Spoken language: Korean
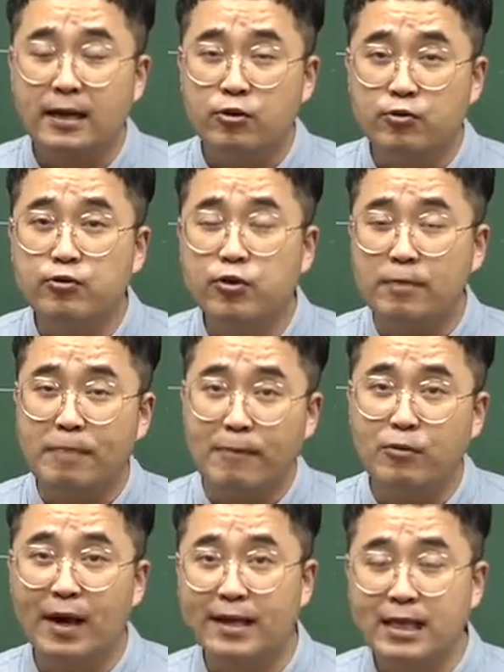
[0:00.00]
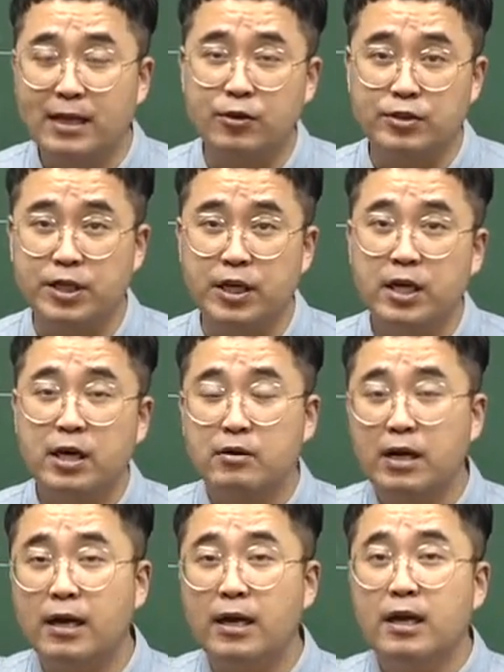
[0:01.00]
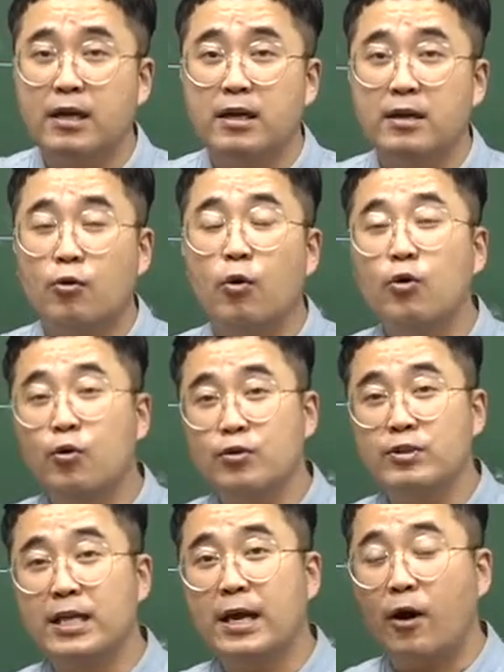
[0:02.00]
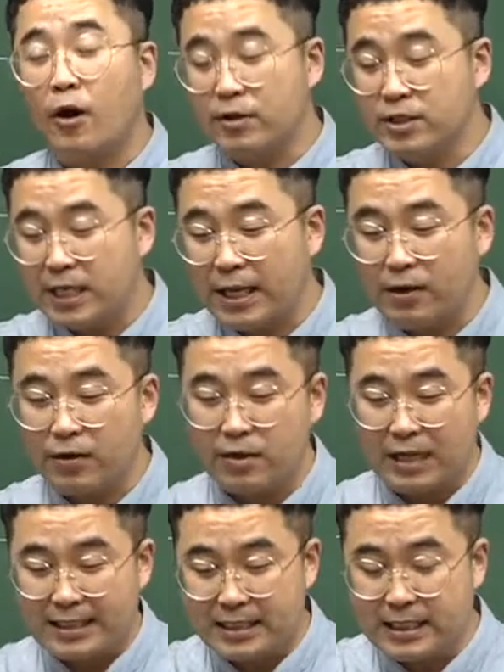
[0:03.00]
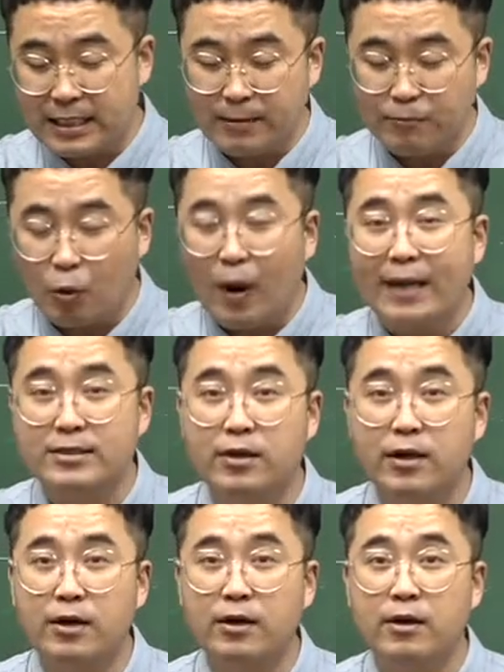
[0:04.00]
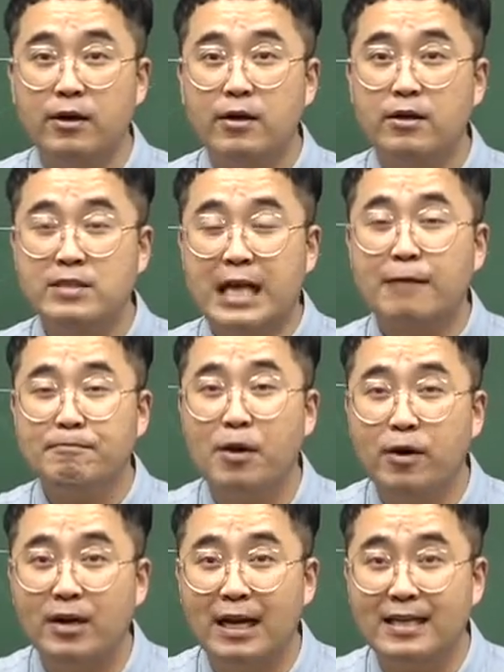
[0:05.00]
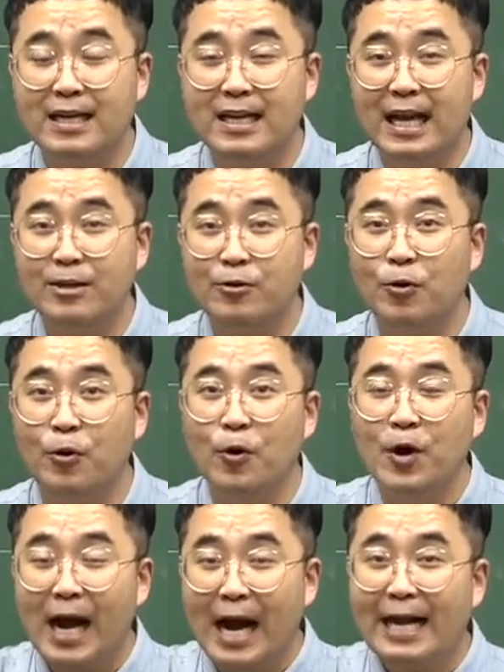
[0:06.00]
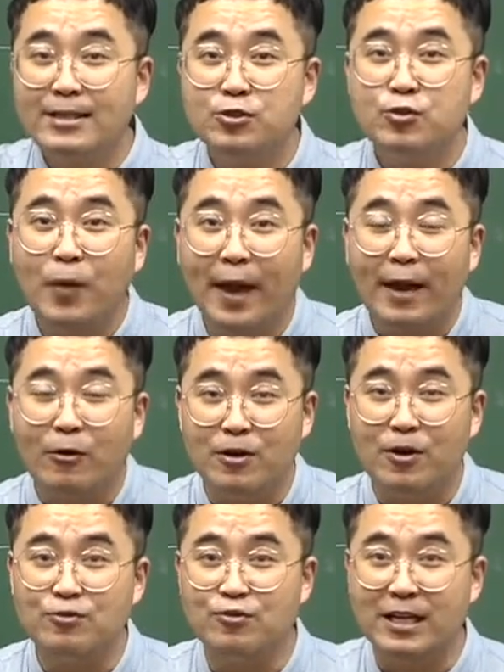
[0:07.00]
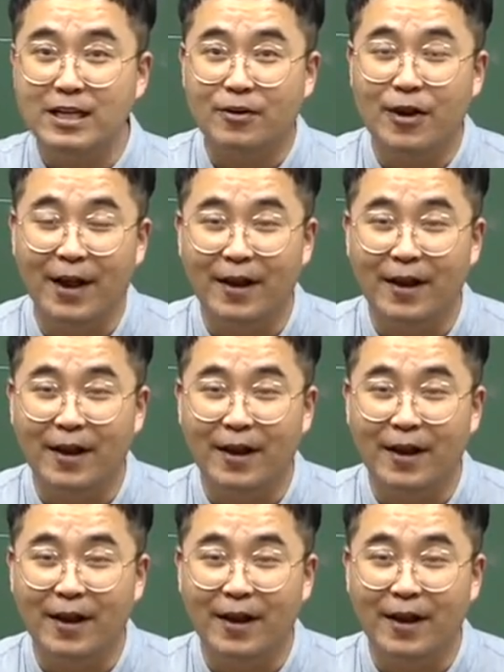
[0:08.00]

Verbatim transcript: 균등히 배부하겠다는 거지. 그러니까 골고루 이제 어느 세력을 같이 모아서 탕평을 한다는 게 아니고 한쪽에게 권력을 준다는 거예요.